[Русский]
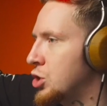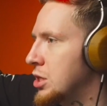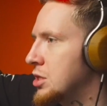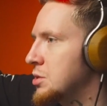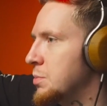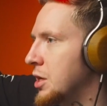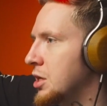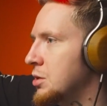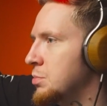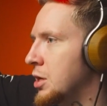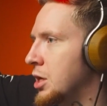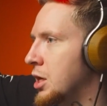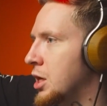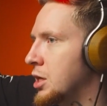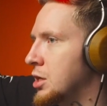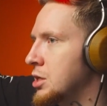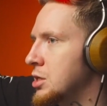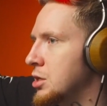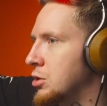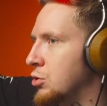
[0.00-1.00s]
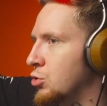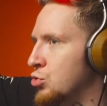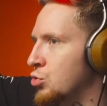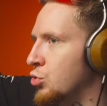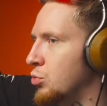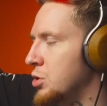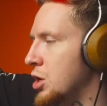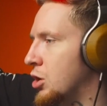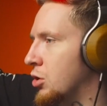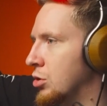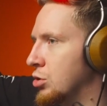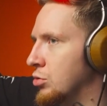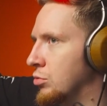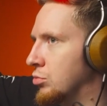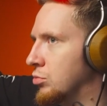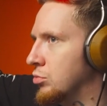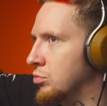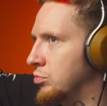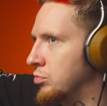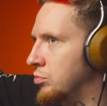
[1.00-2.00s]
смотреть мои реакции. То есть, ну, у меня э,
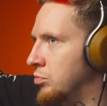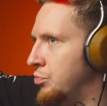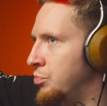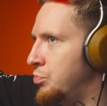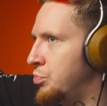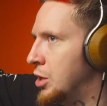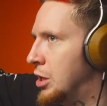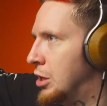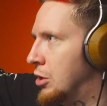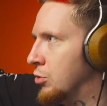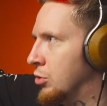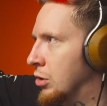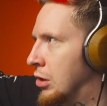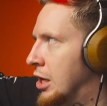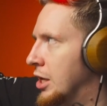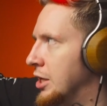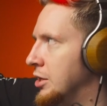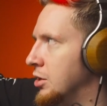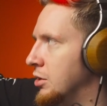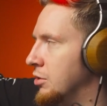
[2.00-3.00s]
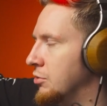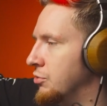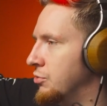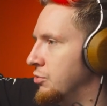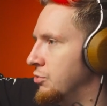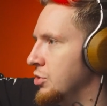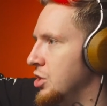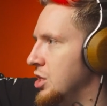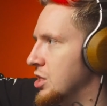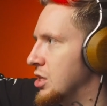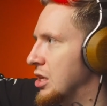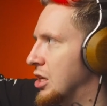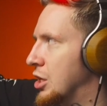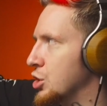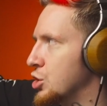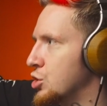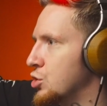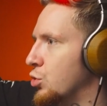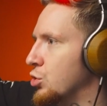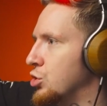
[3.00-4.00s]
были онлайны в несколько
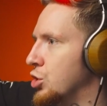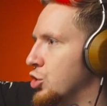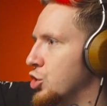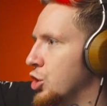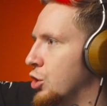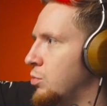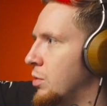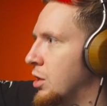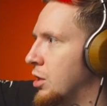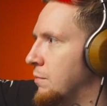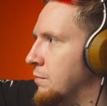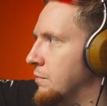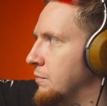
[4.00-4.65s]
сотен человек. У меня там